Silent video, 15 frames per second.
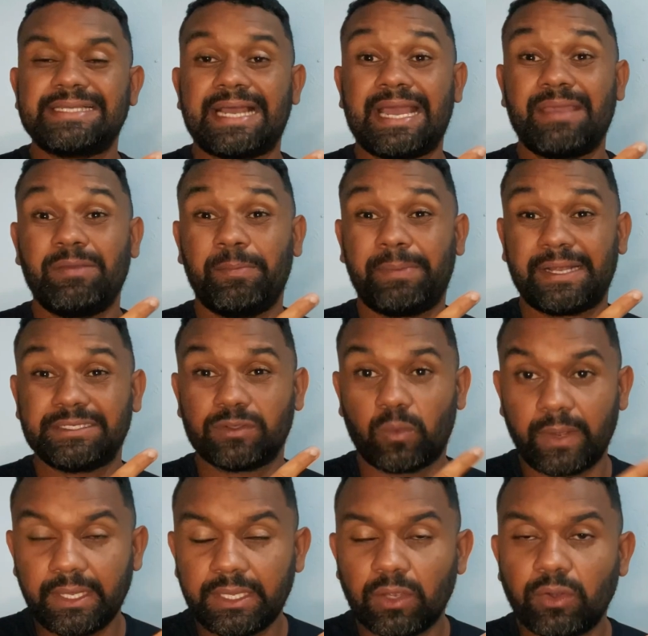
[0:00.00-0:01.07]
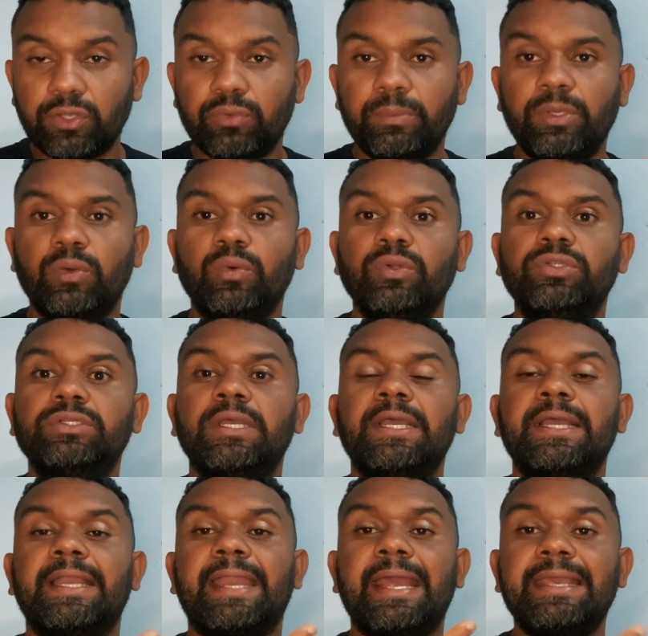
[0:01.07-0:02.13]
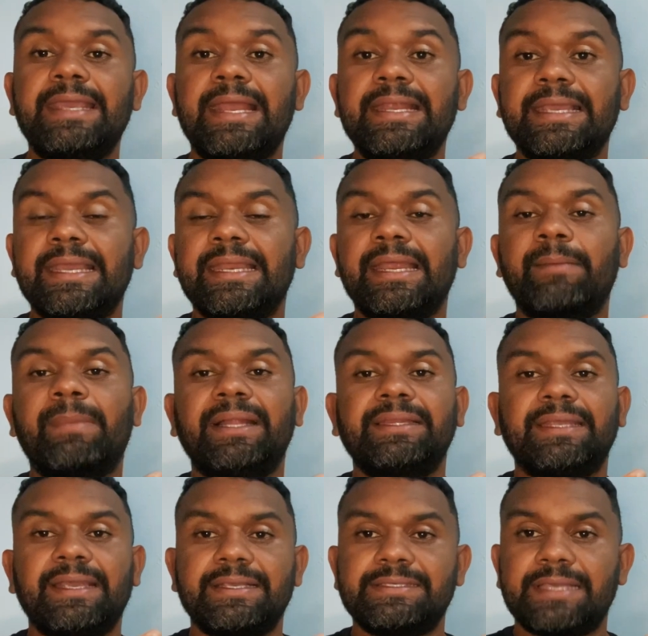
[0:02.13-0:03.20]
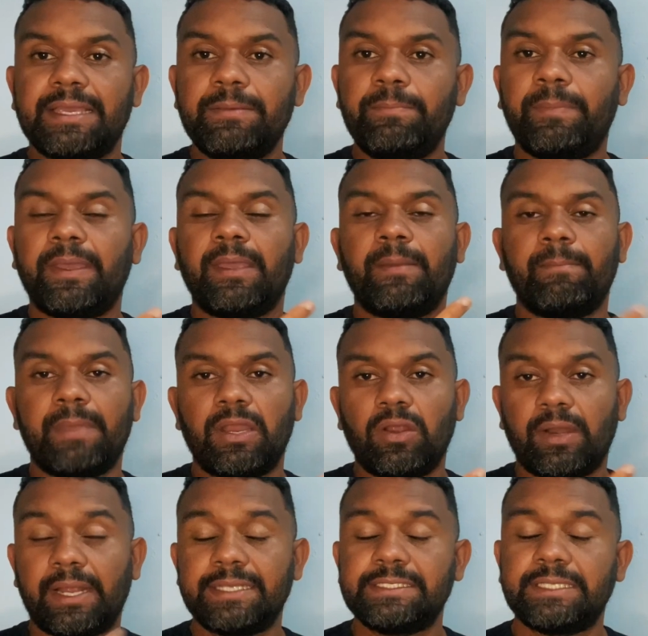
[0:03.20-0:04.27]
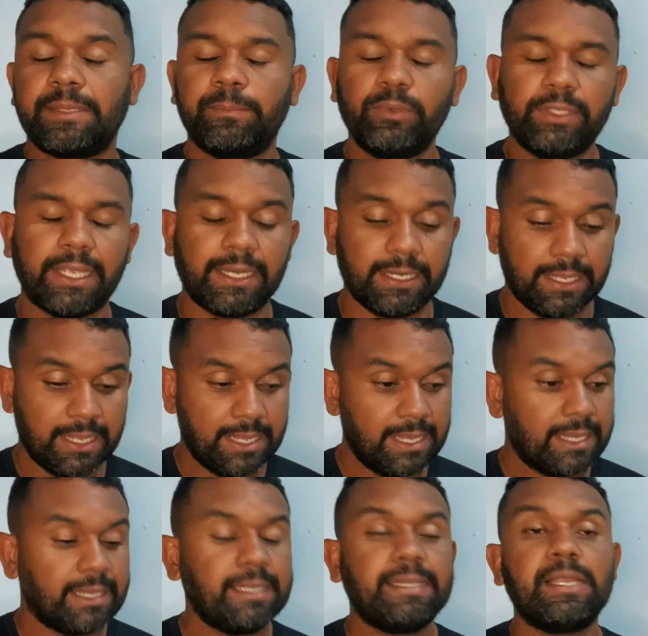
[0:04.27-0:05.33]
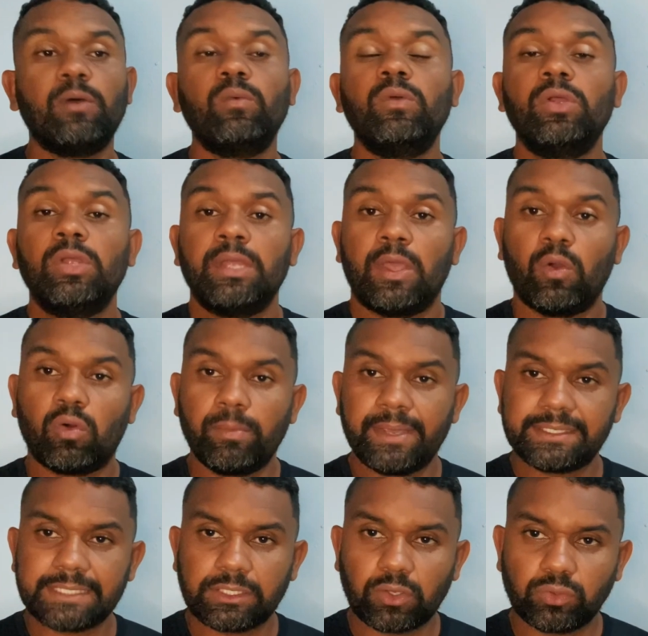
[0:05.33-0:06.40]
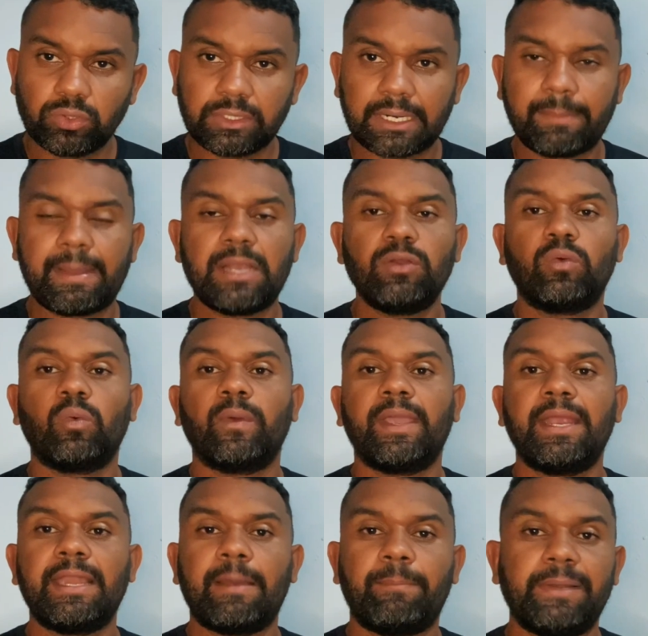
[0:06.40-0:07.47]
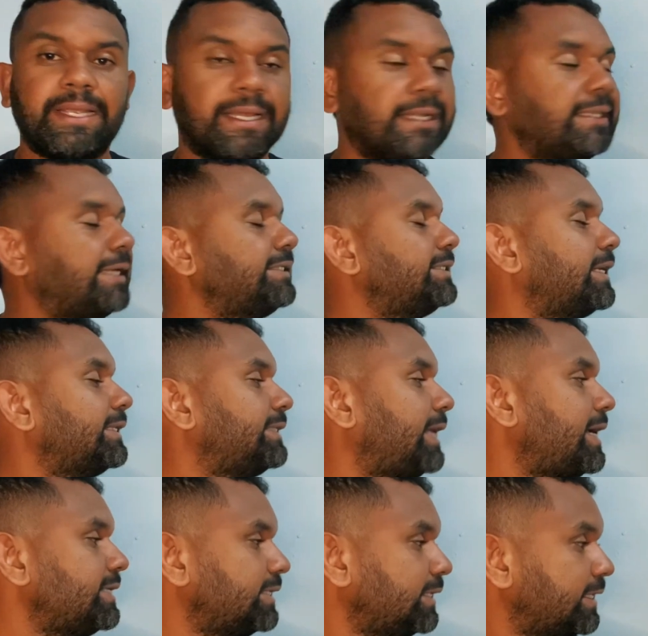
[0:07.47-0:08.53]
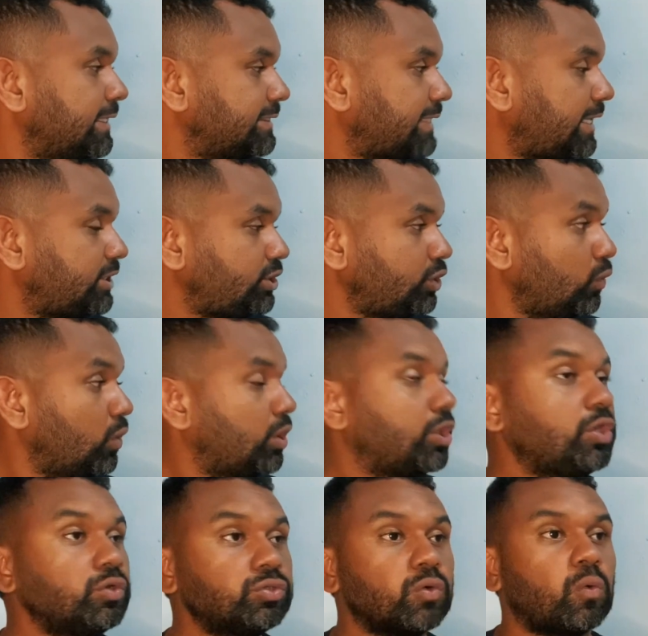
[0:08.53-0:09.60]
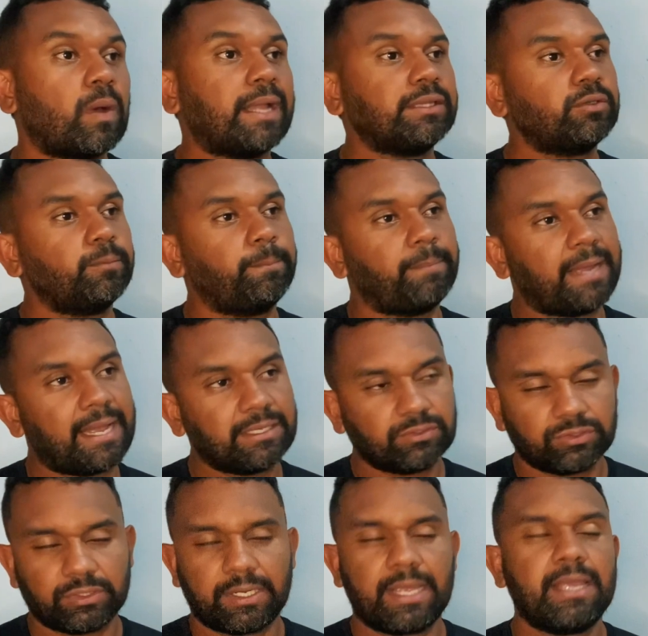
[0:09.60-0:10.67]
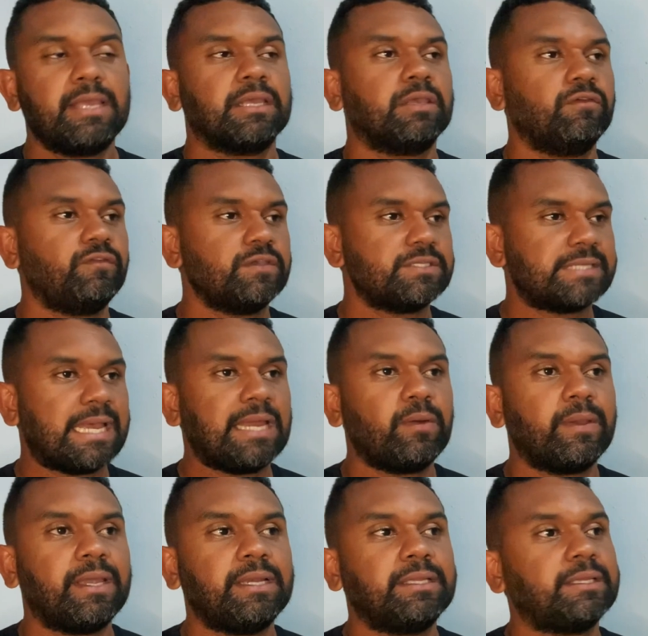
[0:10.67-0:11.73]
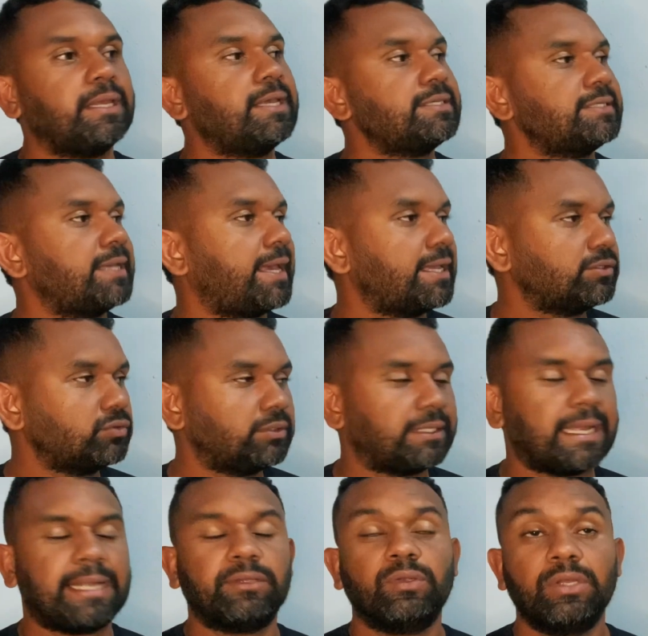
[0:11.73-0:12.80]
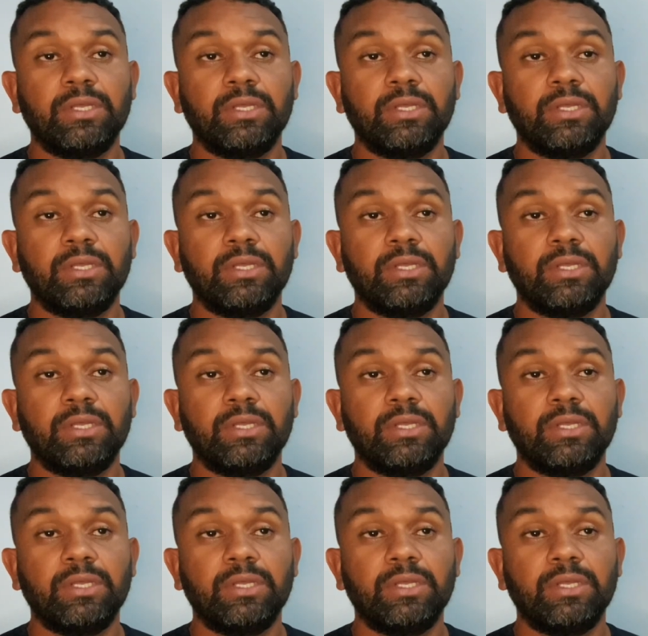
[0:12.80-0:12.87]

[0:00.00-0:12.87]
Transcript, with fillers: km para 58 minutos, né? E ele queria bater esse RP, melhorar esse tempo dele. Então, eu comecei todo o trabalho com ele, aplicando a estratégia certinho e os quatro passos, né, que fizeram ele ter esse resultado